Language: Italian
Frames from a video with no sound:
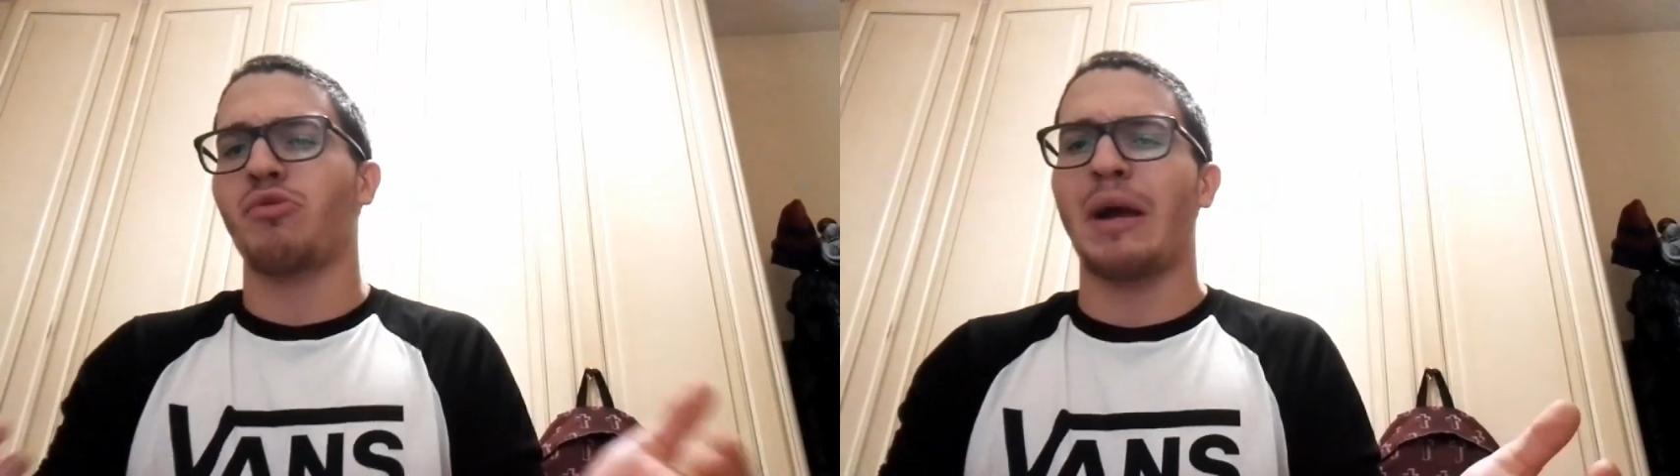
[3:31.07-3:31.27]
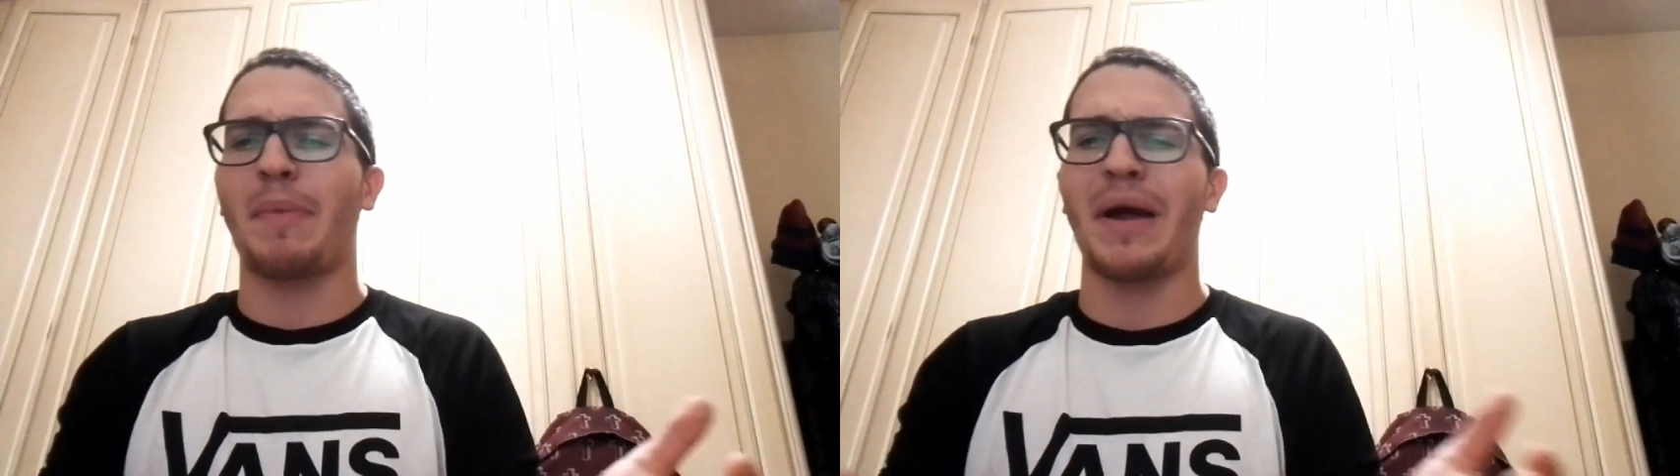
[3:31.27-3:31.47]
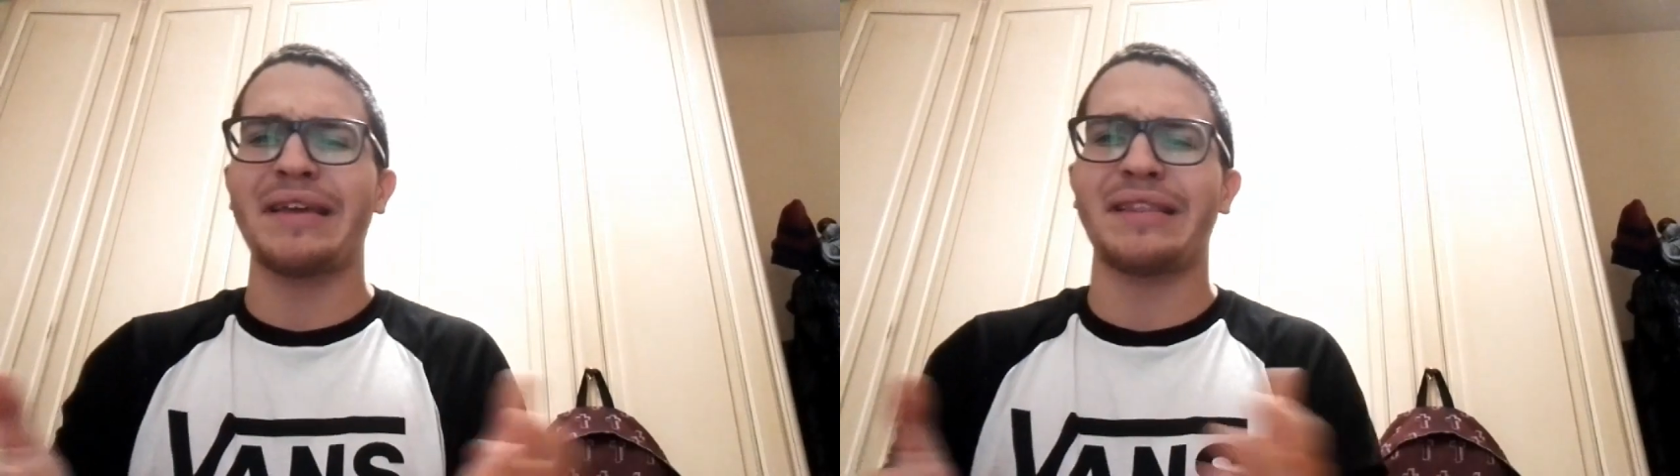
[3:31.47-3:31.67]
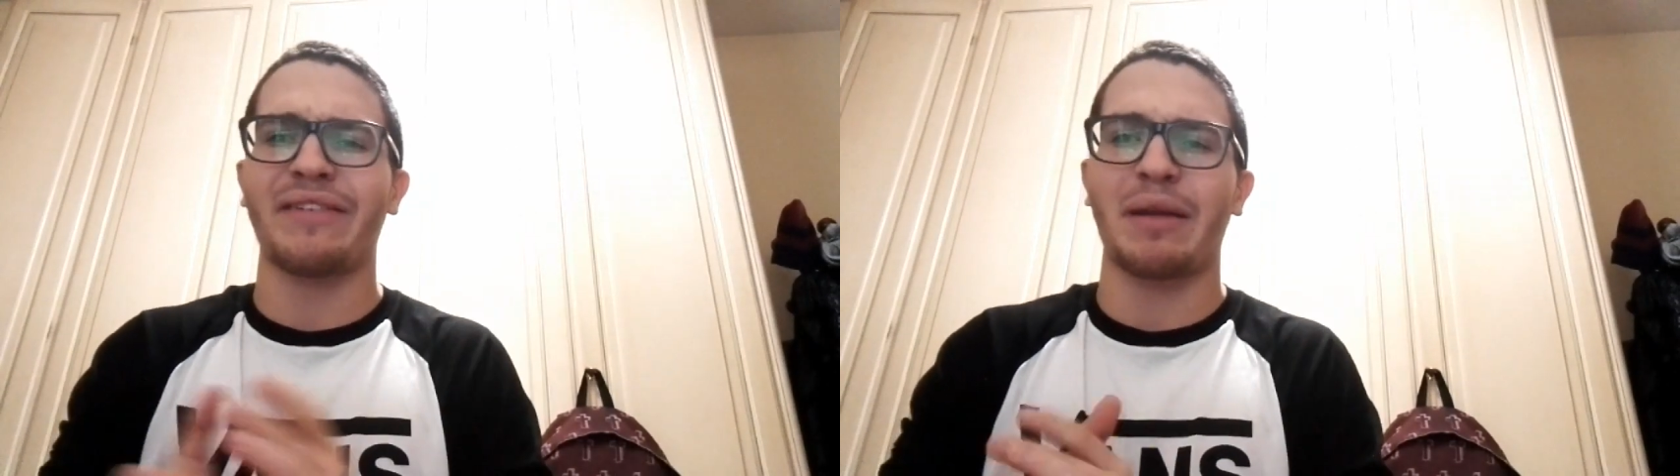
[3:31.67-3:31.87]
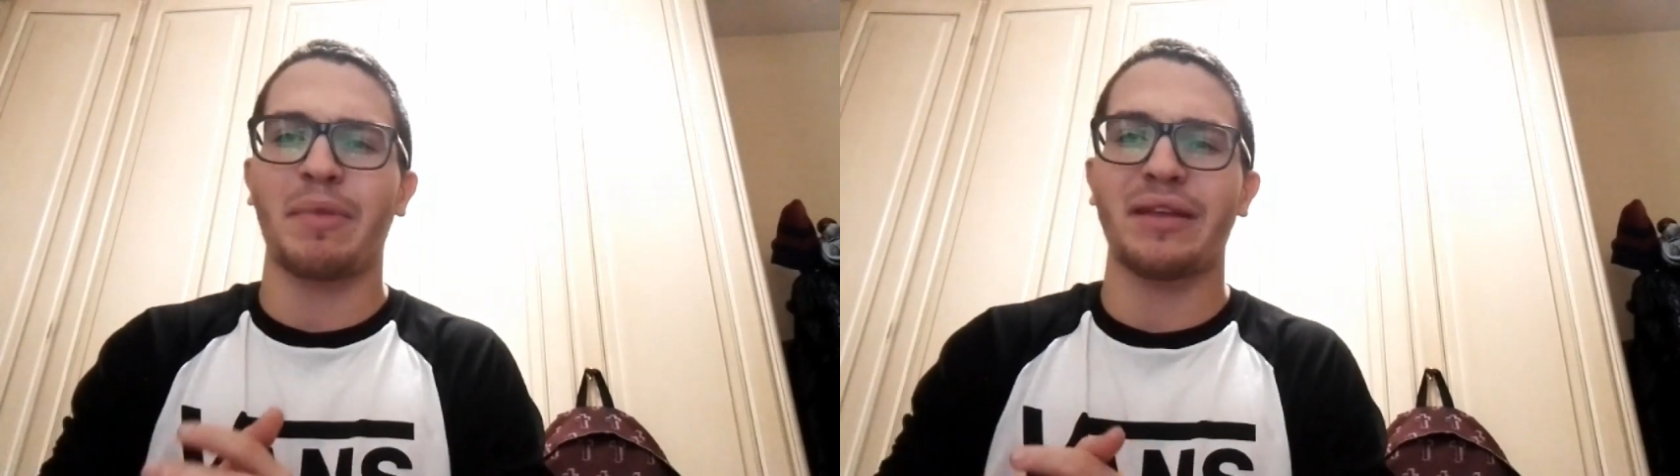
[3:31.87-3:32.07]
una partita
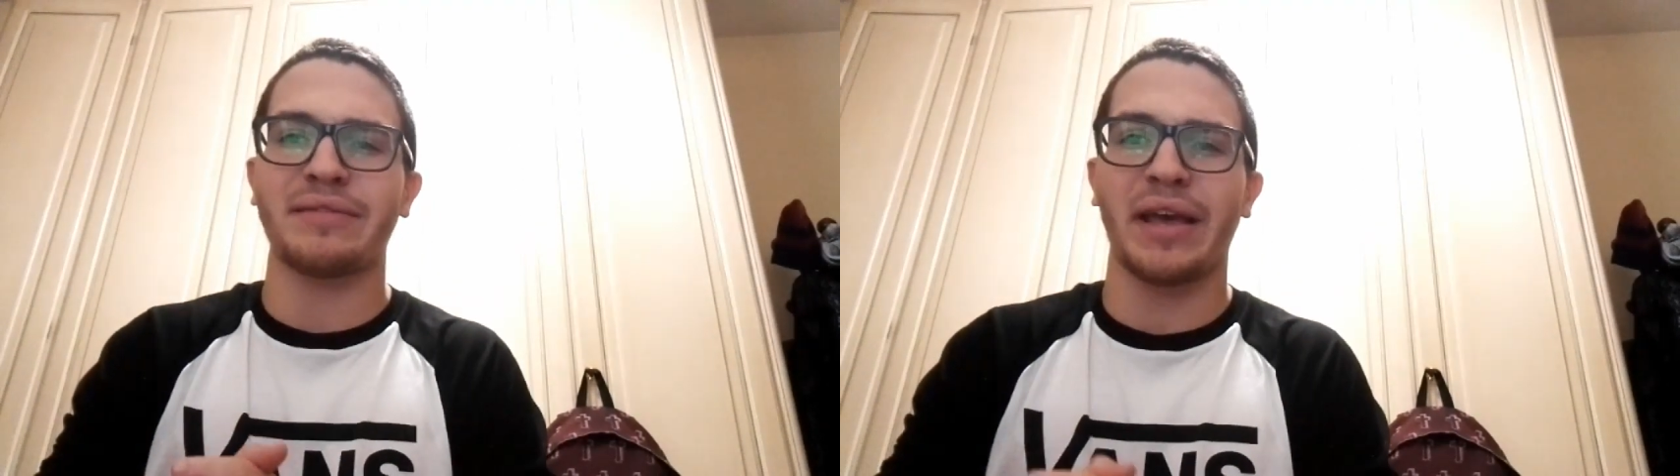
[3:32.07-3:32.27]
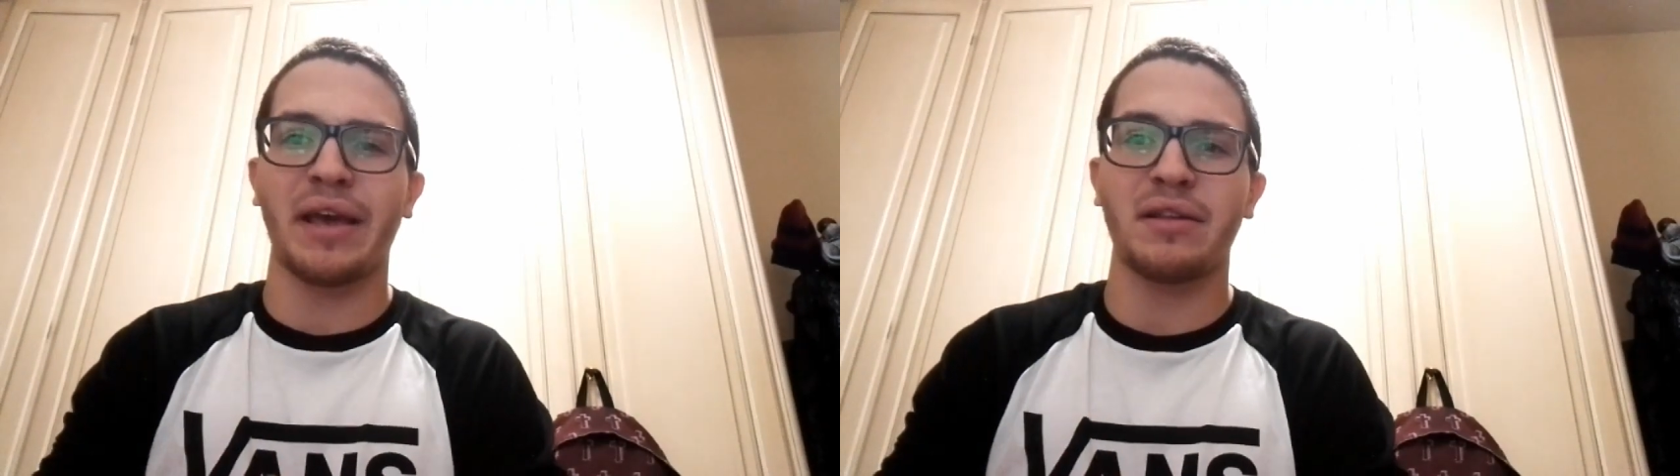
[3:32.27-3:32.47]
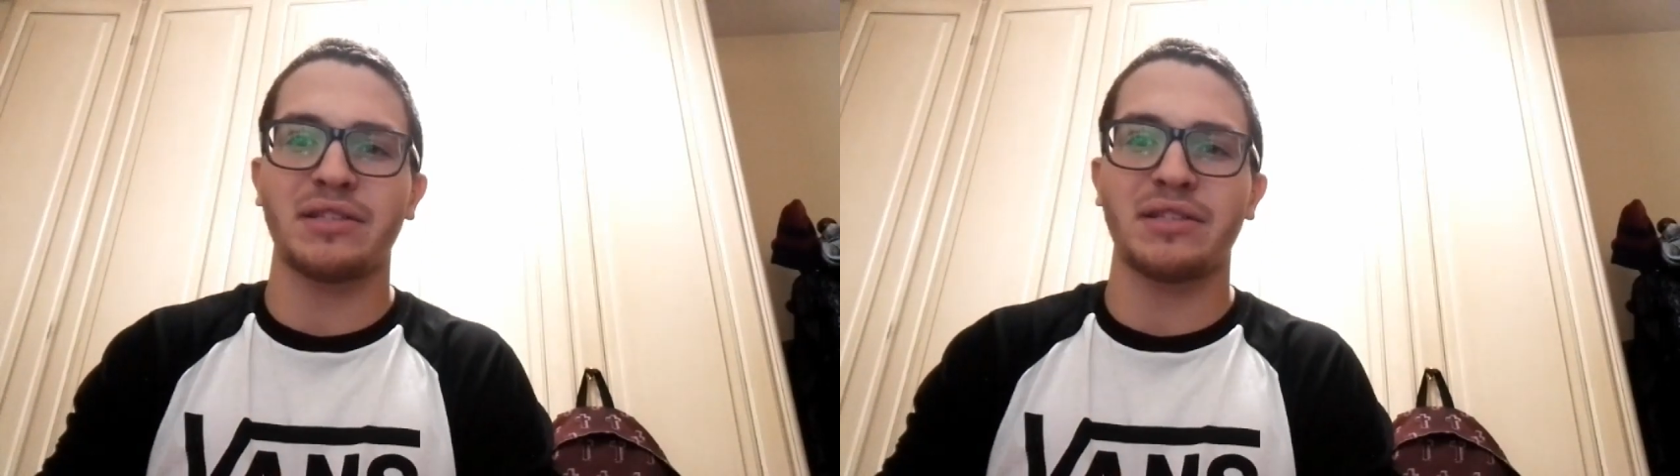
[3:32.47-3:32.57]
veramente,